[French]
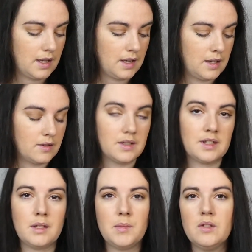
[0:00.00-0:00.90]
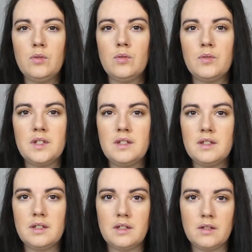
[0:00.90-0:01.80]
Et euh, ce qui est bien sur le site,
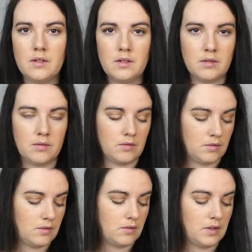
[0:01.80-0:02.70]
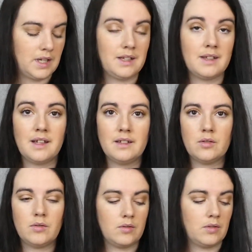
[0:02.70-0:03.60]
c'est qu'il note euh, les
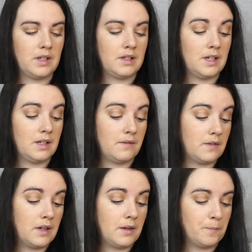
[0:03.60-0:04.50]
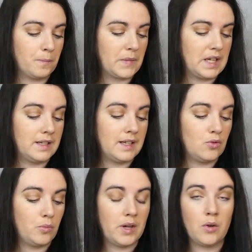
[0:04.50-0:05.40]
dates, euh, les délais, les
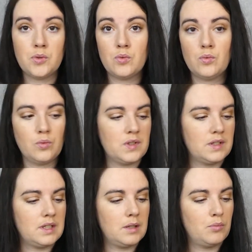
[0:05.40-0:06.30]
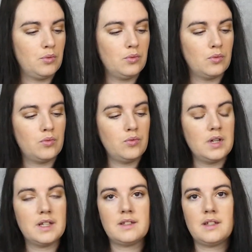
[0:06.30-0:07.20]
dates de péremption. Donc ce qui est plutôt
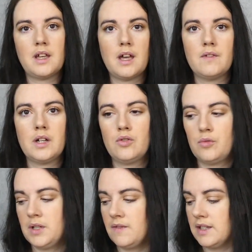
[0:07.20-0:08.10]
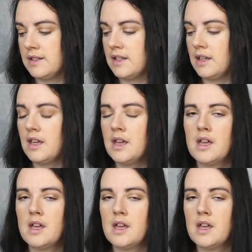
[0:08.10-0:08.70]
cool là, c'est avril 2025.